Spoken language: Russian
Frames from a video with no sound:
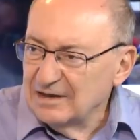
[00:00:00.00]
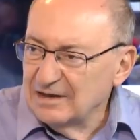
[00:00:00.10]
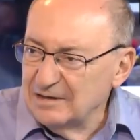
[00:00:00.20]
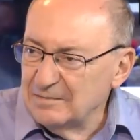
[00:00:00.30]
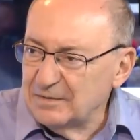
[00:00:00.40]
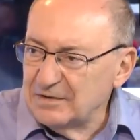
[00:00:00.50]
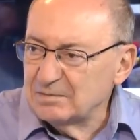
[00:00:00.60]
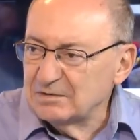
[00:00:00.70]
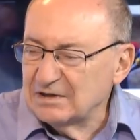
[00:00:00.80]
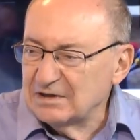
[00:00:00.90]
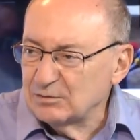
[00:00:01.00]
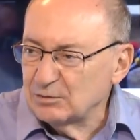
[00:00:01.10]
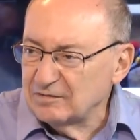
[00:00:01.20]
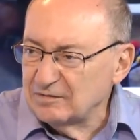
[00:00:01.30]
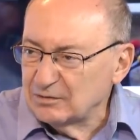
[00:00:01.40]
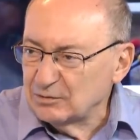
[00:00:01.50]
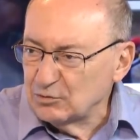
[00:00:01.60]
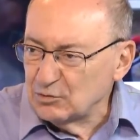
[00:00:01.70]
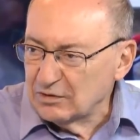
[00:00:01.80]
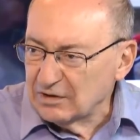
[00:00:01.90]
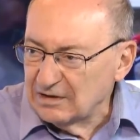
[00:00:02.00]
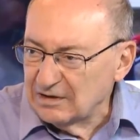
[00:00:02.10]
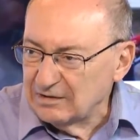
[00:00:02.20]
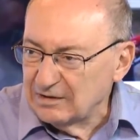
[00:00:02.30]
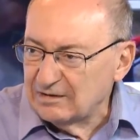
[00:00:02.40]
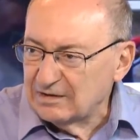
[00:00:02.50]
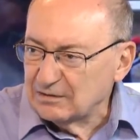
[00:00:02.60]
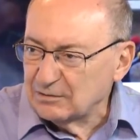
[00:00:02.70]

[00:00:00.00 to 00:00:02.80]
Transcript: э, импичмента, тут, а тут не Украина виновата,